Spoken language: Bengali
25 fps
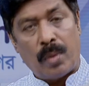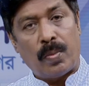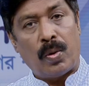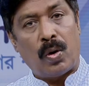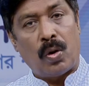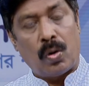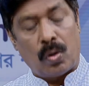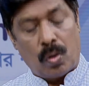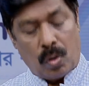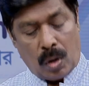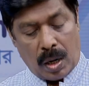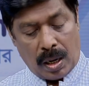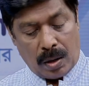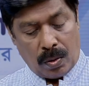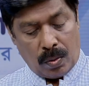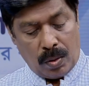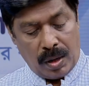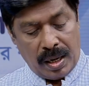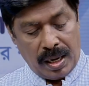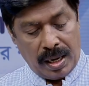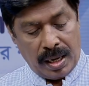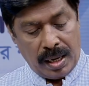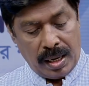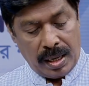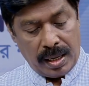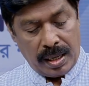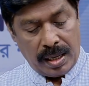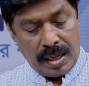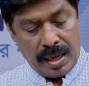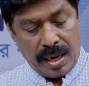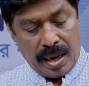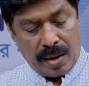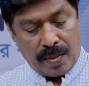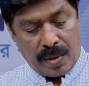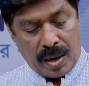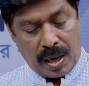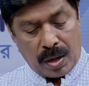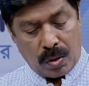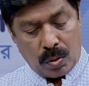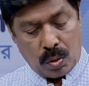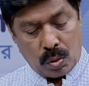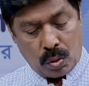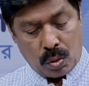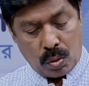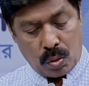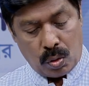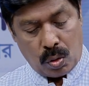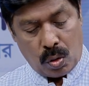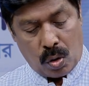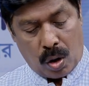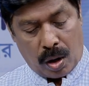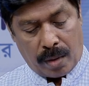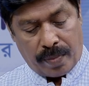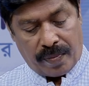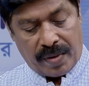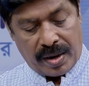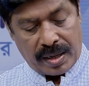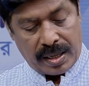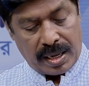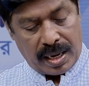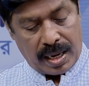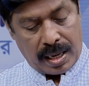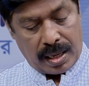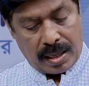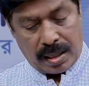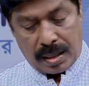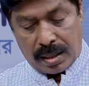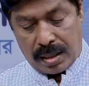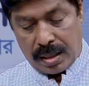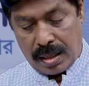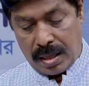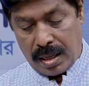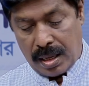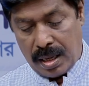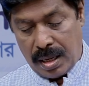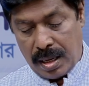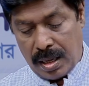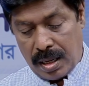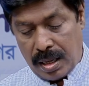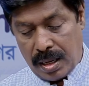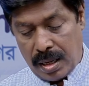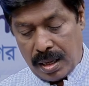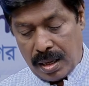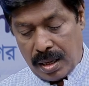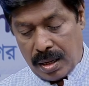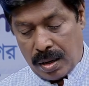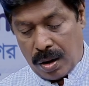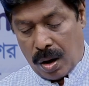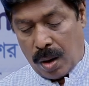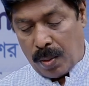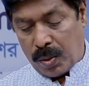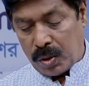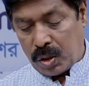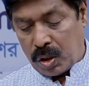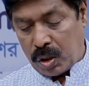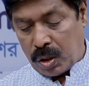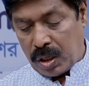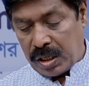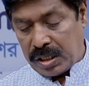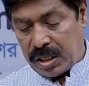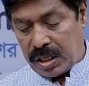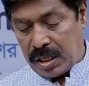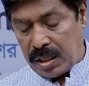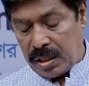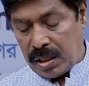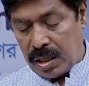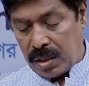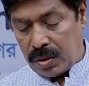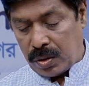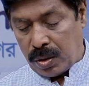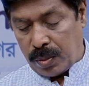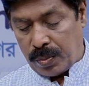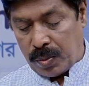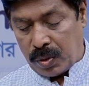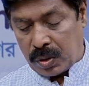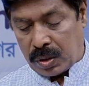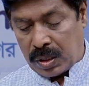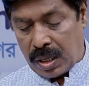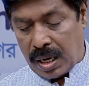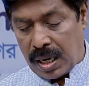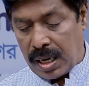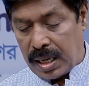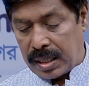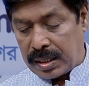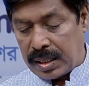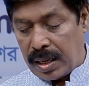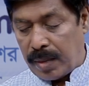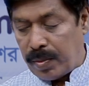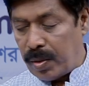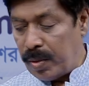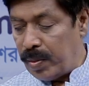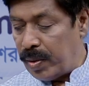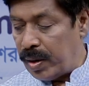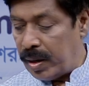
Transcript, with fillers: গোলাগুলি ইয়াবার নতুন গডফাদার অবসরের সিদ্ধান্ত প্রত্যাহার তামিমের